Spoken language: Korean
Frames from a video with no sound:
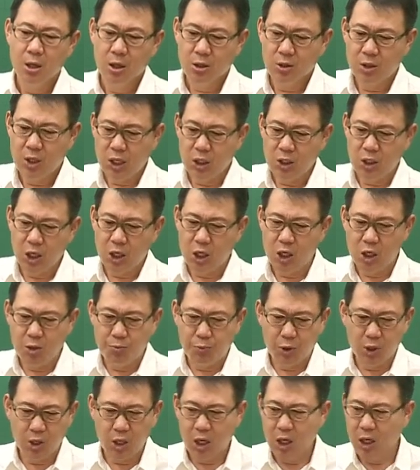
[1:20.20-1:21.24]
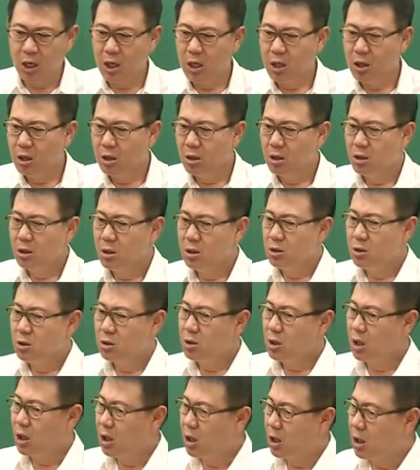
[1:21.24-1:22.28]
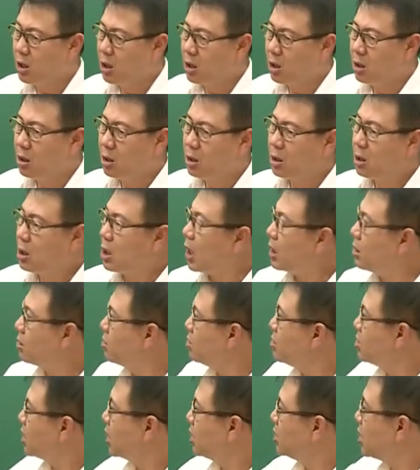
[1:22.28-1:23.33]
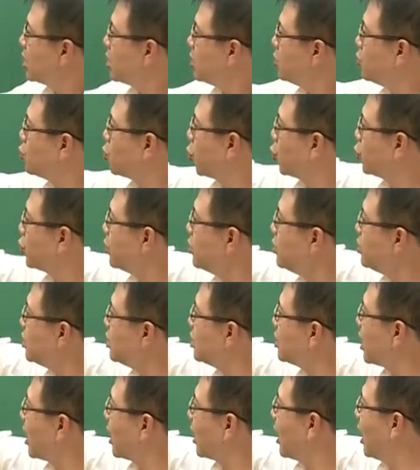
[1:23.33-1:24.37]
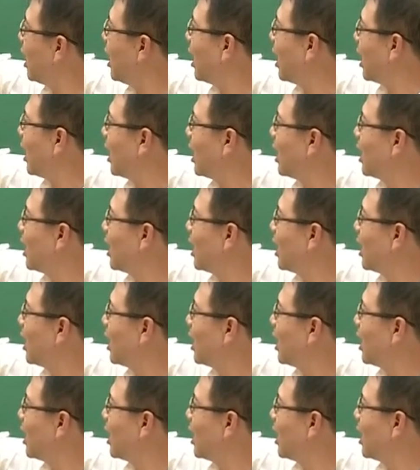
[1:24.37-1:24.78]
근데 이제 이번에, 자, 갔더니까 이제 이 조선시대가